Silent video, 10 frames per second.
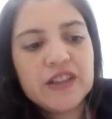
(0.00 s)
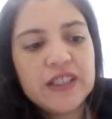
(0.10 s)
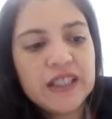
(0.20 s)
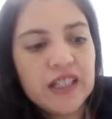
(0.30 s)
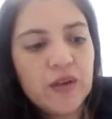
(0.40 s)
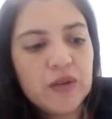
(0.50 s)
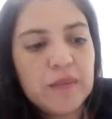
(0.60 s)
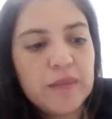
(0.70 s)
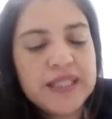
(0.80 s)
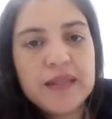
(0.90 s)
Biotech es
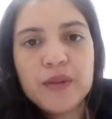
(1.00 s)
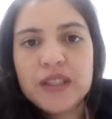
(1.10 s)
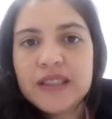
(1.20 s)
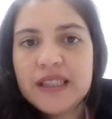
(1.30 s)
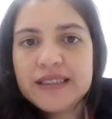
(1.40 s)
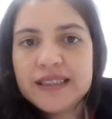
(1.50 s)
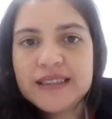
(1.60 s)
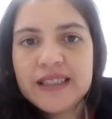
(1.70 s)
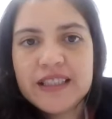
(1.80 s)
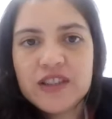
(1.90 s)
una empresa muy
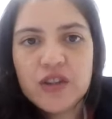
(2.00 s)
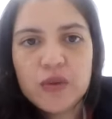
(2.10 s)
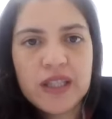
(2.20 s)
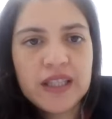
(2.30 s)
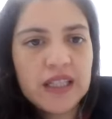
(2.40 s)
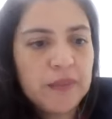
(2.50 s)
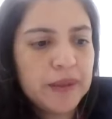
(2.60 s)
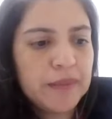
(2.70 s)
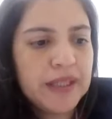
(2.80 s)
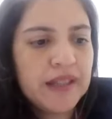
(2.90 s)
interesante, de hecho es una de las
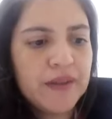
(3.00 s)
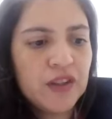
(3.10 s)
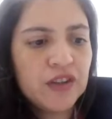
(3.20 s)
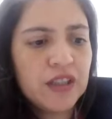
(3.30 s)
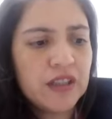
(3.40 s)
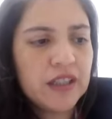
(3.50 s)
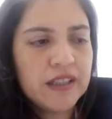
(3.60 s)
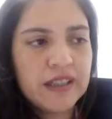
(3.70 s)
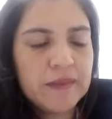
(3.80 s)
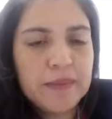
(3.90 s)
primeras biotech,
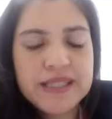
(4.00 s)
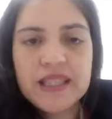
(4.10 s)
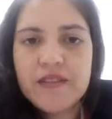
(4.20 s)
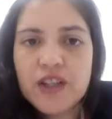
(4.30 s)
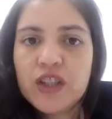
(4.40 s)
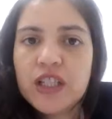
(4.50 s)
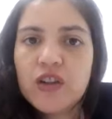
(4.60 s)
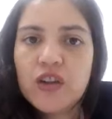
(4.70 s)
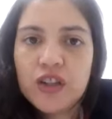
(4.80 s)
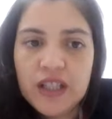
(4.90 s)
eh, empresas de
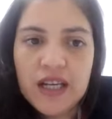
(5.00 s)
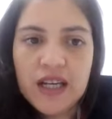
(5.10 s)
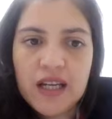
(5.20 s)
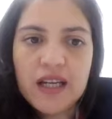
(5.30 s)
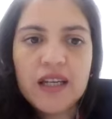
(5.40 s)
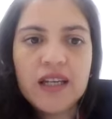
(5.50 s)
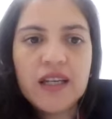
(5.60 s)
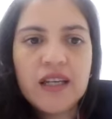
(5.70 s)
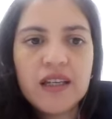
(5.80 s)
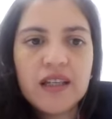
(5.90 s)
biotecnología
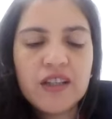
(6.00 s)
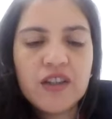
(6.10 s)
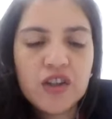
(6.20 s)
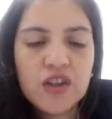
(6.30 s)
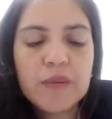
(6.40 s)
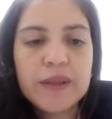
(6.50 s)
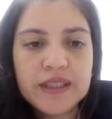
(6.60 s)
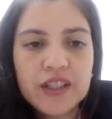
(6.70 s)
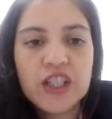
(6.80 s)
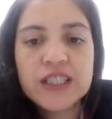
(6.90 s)
eh, que yo creo que
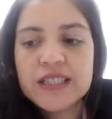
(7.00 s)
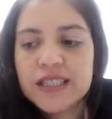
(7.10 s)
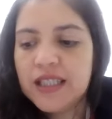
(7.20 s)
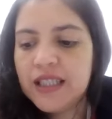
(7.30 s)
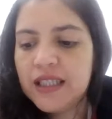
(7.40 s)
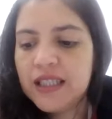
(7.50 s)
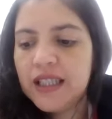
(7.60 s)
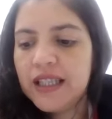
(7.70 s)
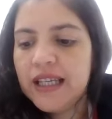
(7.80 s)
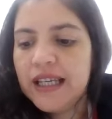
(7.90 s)
partieron en Chile.
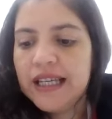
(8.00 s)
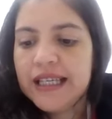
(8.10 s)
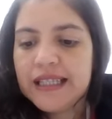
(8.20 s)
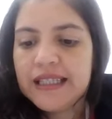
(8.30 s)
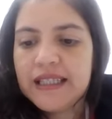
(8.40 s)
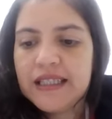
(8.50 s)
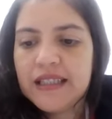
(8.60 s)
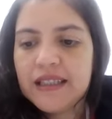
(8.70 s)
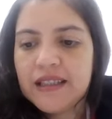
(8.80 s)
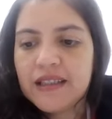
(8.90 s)

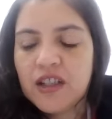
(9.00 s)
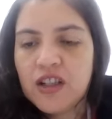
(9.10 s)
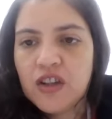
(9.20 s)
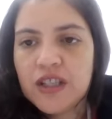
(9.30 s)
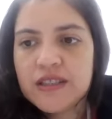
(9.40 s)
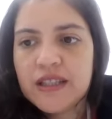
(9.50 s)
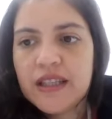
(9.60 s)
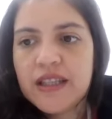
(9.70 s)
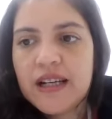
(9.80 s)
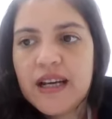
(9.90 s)
Y lo que se
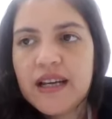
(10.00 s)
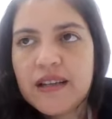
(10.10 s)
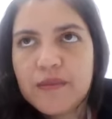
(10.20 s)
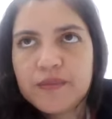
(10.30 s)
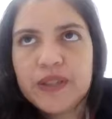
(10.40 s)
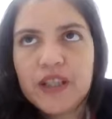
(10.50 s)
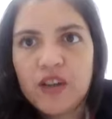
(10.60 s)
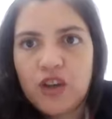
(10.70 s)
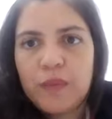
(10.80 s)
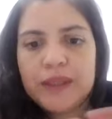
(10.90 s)
dedica
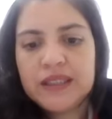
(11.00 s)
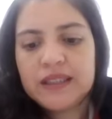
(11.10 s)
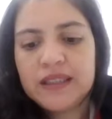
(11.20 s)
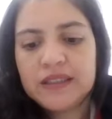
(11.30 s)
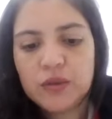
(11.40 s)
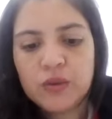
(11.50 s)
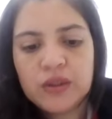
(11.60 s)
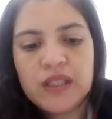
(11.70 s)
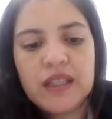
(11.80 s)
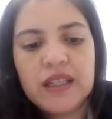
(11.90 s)
tiene dos patitas,
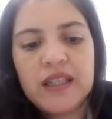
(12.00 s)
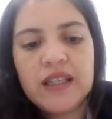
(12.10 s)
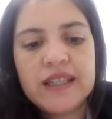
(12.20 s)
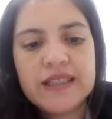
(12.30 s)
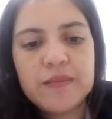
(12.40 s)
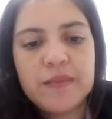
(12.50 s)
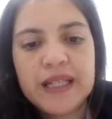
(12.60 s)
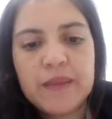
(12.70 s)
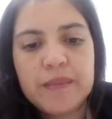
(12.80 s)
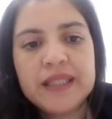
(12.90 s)
una que es
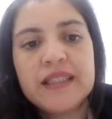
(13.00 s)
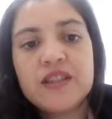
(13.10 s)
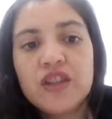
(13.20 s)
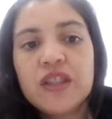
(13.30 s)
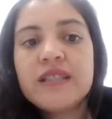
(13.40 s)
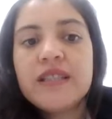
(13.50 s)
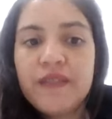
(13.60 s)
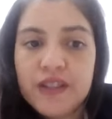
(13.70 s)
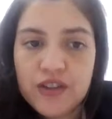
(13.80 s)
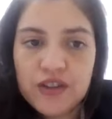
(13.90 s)
para prestación de
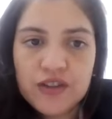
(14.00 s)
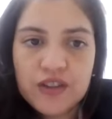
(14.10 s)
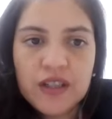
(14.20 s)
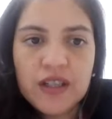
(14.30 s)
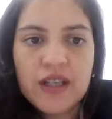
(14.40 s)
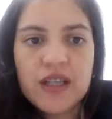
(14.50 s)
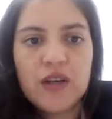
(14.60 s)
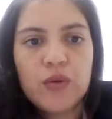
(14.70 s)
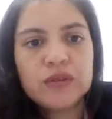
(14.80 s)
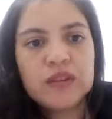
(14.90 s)
servicios, que